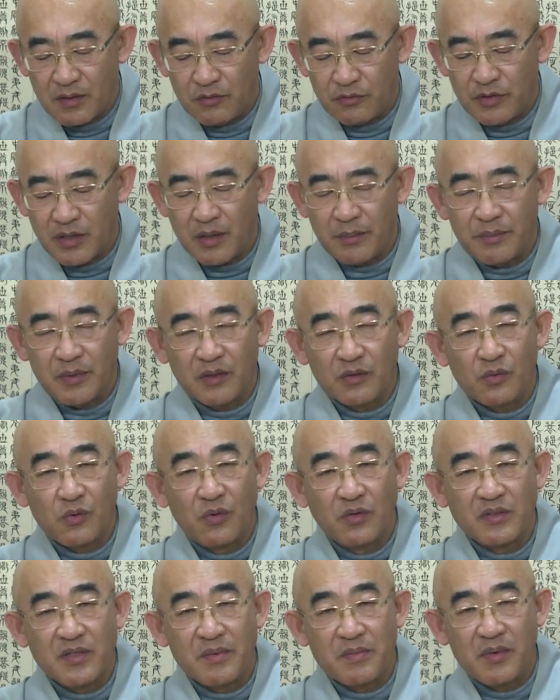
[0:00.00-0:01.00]
우리 아빠도
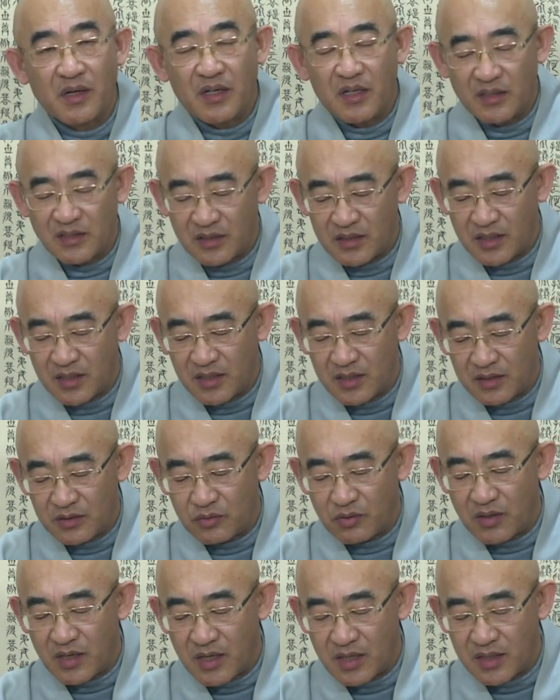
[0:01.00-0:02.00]
고생만 하시다가
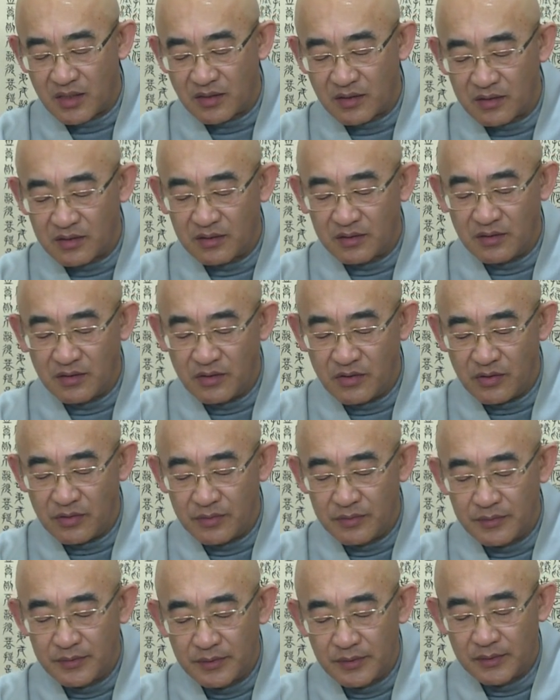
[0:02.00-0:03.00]

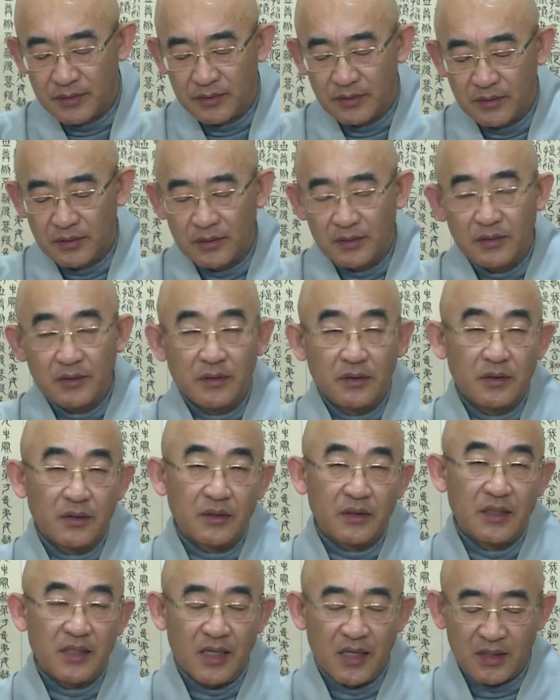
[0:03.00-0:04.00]

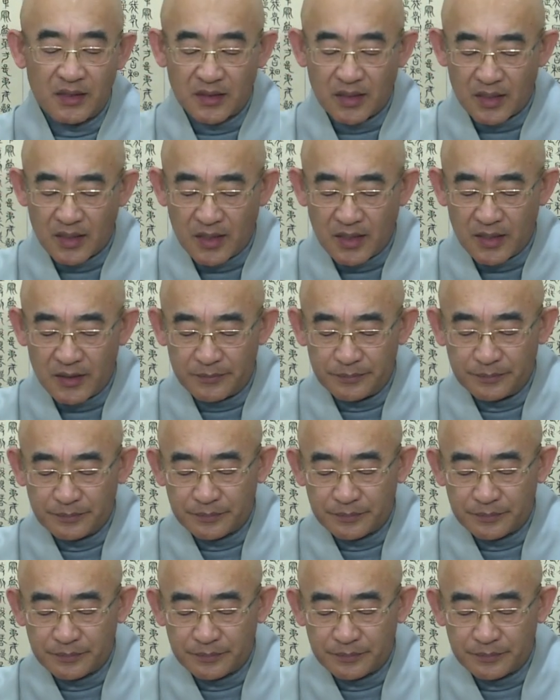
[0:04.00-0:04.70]
돌아가셨거든요. 그날따라